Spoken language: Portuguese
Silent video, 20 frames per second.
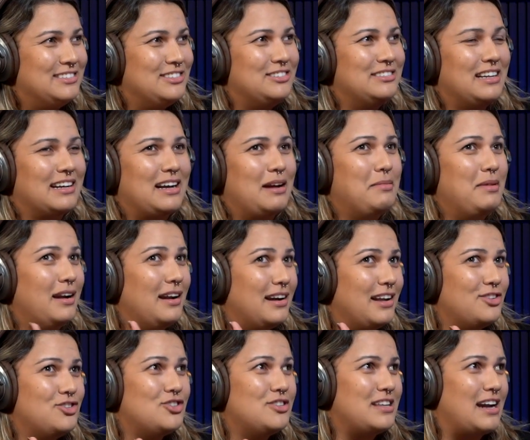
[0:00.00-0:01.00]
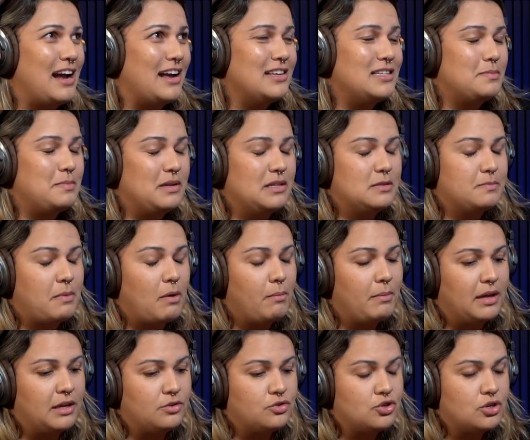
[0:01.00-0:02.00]
A Camila lá de trás,
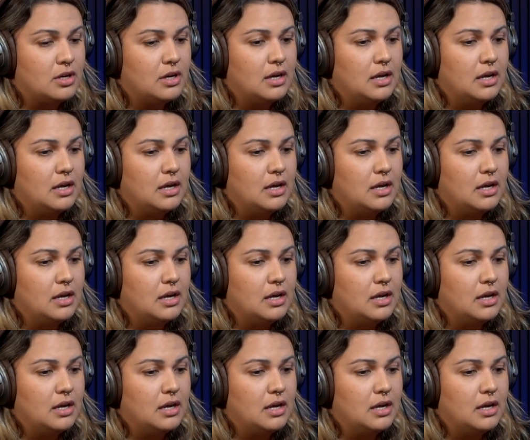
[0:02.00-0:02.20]
principalmente.